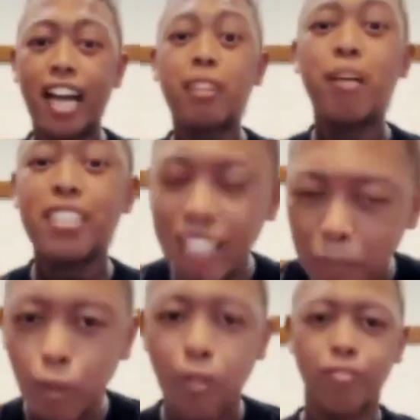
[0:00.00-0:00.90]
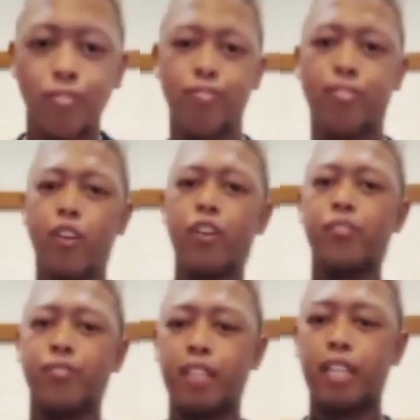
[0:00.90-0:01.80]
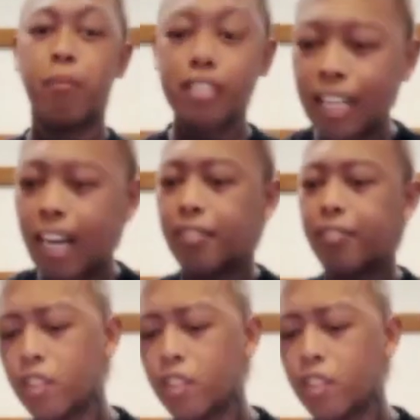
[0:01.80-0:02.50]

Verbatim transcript: At masaya po, no? Masaya.